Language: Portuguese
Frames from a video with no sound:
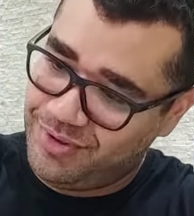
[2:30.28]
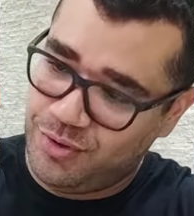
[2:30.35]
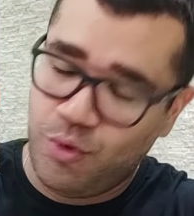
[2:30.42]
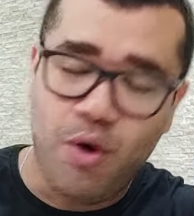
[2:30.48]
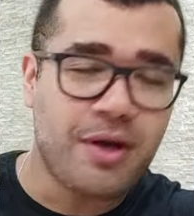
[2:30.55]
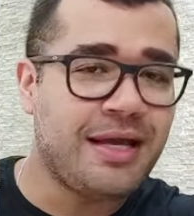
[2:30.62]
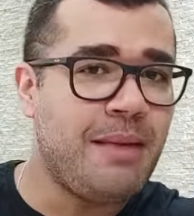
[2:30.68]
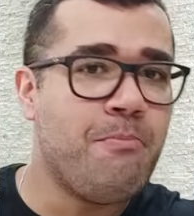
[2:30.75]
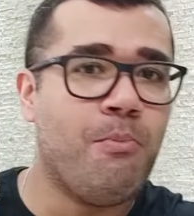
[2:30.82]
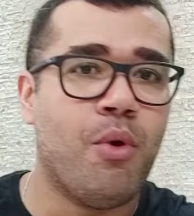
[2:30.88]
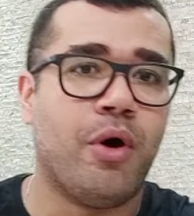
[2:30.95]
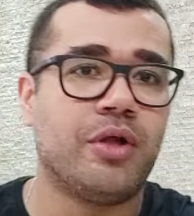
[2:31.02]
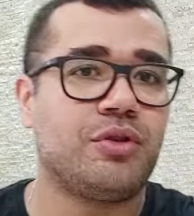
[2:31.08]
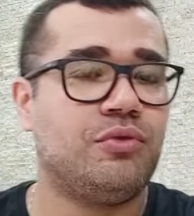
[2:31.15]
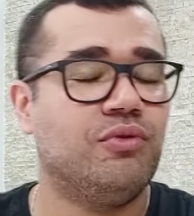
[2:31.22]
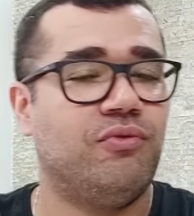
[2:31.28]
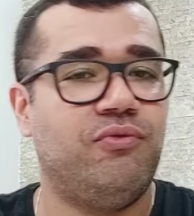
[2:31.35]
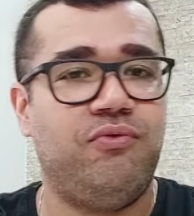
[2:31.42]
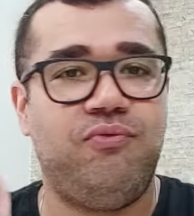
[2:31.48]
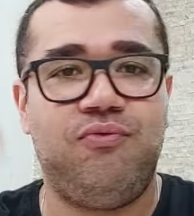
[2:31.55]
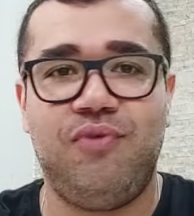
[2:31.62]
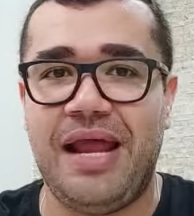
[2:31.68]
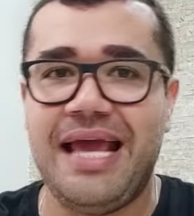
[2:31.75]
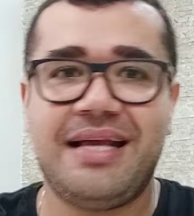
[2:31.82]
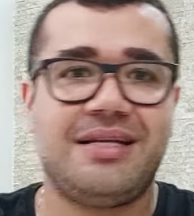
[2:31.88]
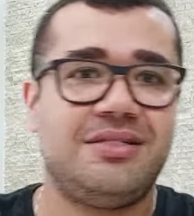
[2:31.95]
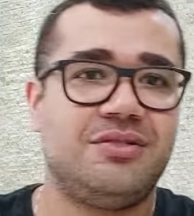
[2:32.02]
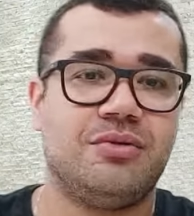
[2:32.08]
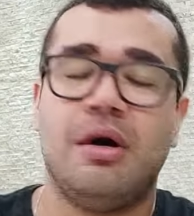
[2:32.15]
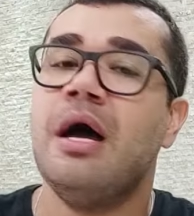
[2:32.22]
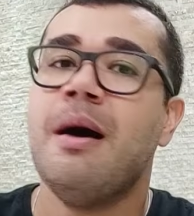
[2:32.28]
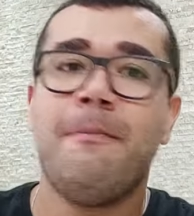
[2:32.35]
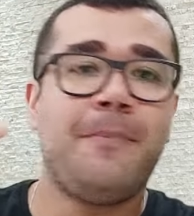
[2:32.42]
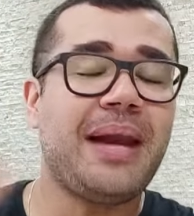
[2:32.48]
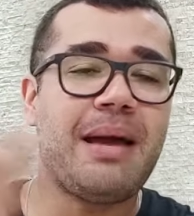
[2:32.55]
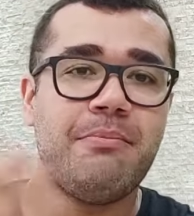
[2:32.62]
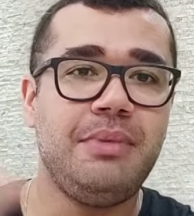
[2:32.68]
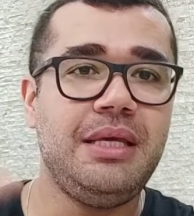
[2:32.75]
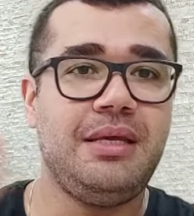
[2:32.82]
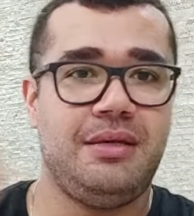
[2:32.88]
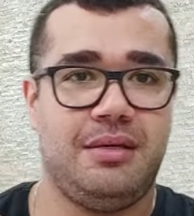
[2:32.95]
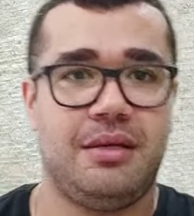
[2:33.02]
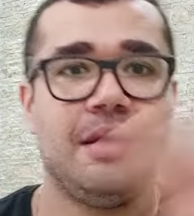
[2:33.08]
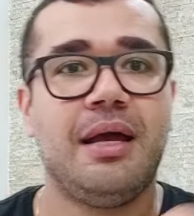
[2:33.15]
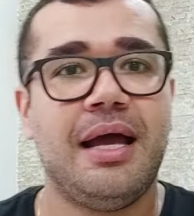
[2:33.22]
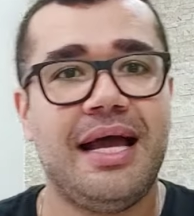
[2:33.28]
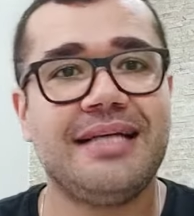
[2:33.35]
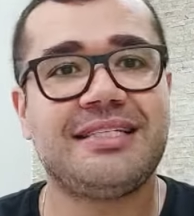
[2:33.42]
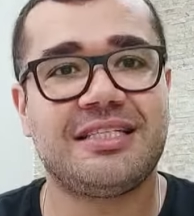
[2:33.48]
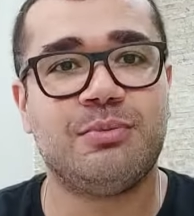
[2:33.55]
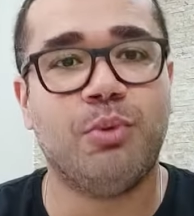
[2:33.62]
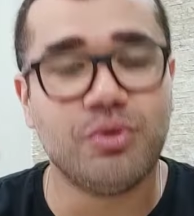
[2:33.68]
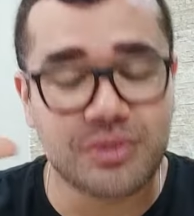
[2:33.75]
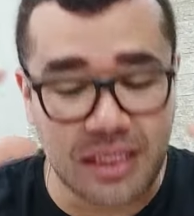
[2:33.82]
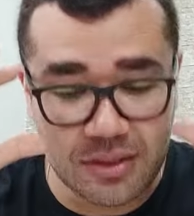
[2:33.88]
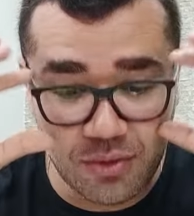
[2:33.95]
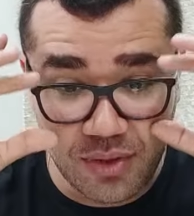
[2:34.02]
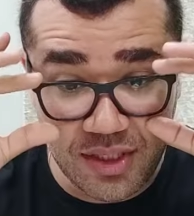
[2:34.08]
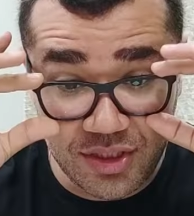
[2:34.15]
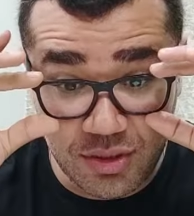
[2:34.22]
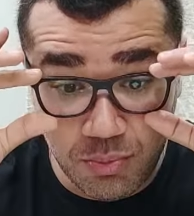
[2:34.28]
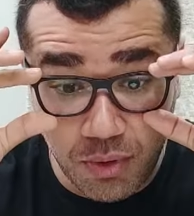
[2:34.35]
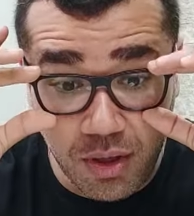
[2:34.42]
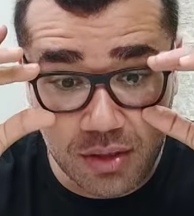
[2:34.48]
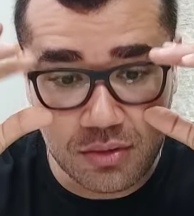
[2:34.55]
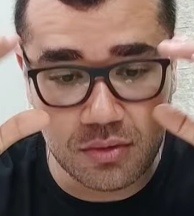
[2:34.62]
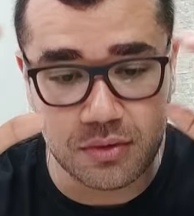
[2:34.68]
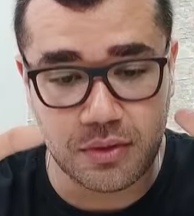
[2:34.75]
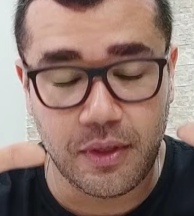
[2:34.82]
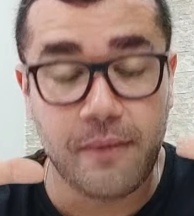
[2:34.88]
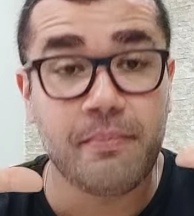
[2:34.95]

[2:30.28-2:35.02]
qualquer moto, flex, para mim, essas montadoras de moto,